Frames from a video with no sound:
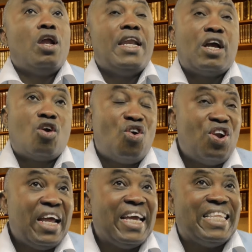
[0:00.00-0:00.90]

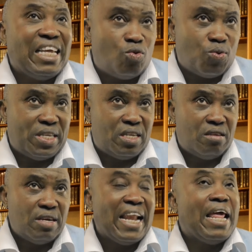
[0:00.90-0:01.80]
L'école est
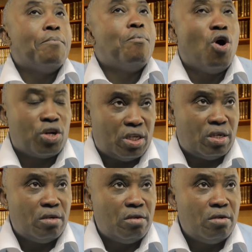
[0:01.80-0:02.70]
détruite, elle est
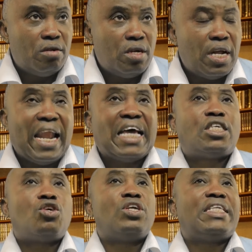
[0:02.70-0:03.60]
morte. La
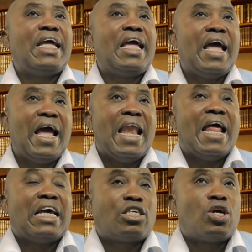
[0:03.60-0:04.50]
santé,
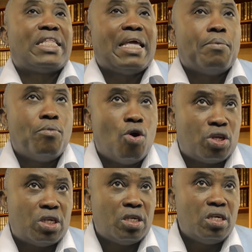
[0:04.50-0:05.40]
la santé est
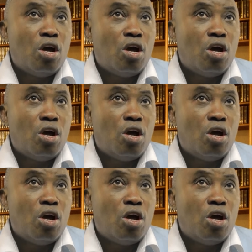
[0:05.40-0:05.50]
morte.